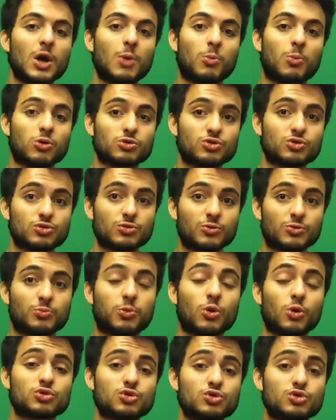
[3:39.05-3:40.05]

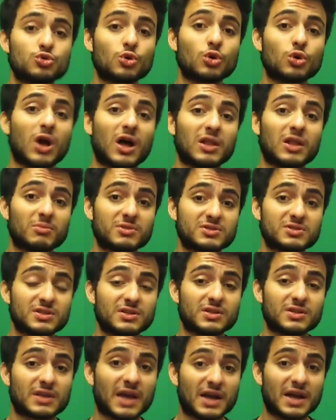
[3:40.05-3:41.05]
Pozis- pozisyon
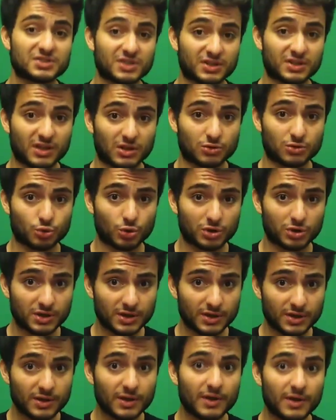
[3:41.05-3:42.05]
alması gerçekten çok
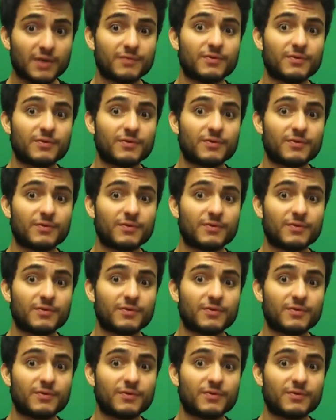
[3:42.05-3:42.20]
iyi